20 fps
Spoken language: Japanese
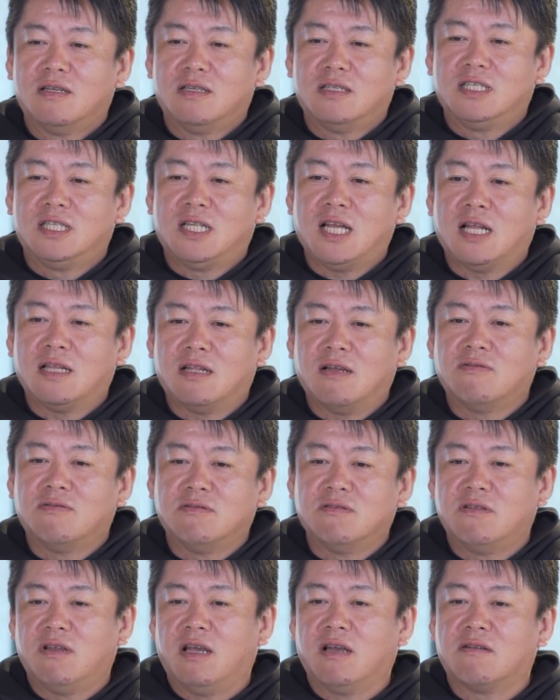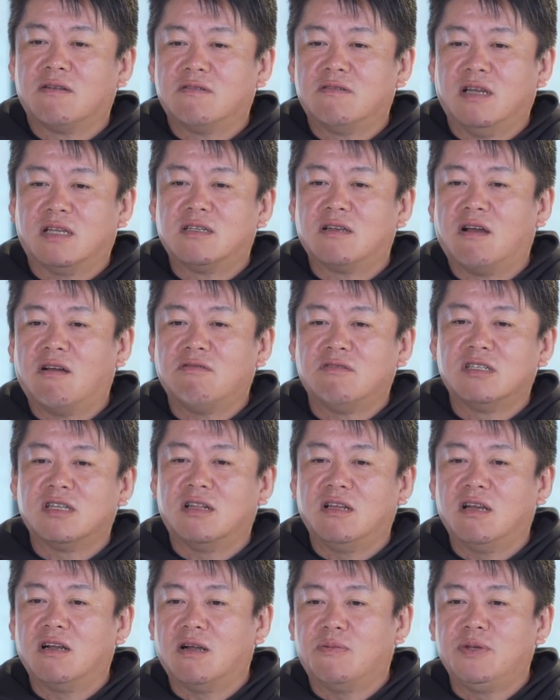時短だ踏んで悔しがるんじゃ
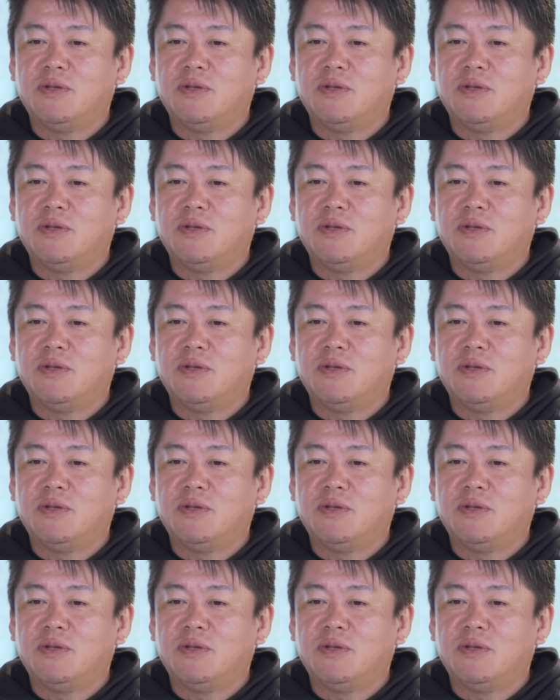ないか